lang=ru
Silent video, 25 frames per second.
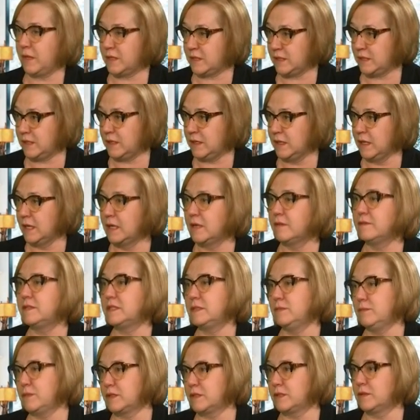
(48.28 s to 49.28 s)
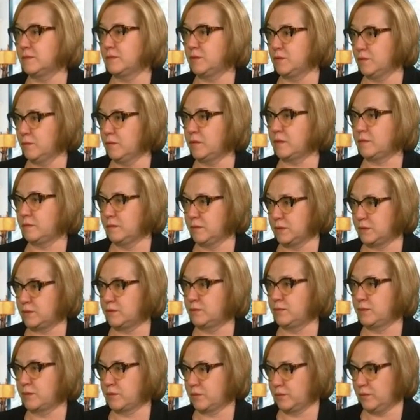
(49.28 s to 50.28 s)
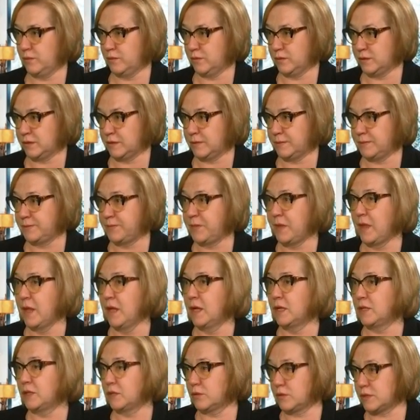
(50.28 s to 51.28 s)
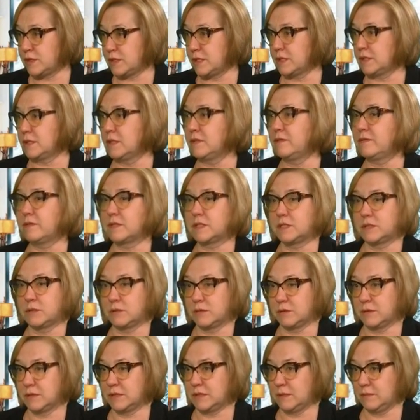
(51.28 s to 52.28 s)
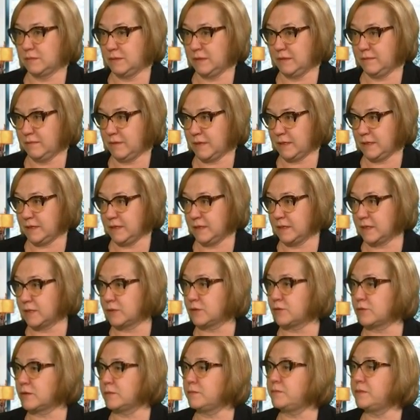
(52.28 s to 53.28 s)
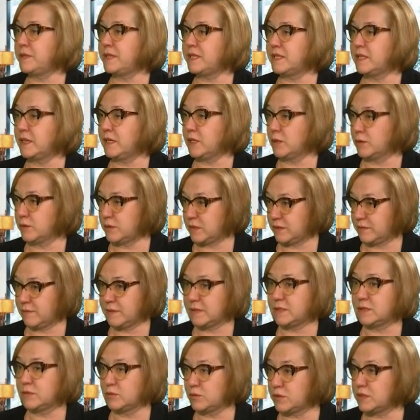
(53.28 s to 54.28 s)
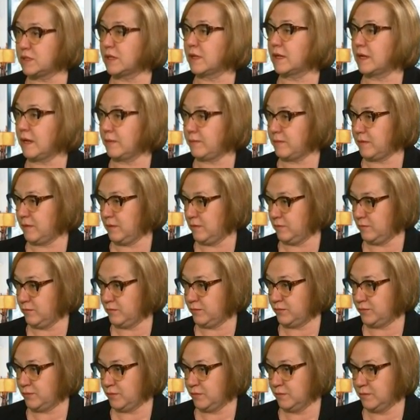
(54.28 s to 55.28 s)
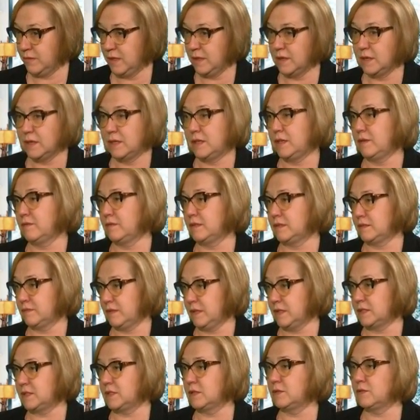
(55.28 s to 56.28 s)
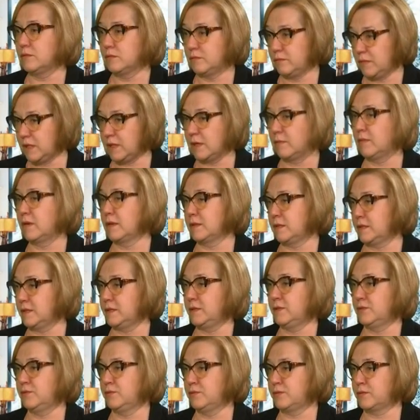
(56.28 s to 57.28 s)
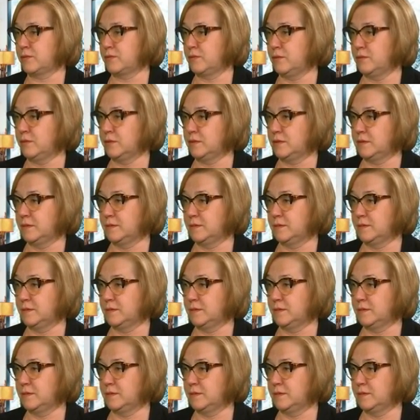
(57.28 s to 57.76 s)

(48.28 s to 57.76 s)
марта Всемирным днем борьбы с туберкулезом. То есть это инфекционное заболевание заболевание, которое передается воздушно-капельным путем, и вызывается он микобактерией туберкулеза.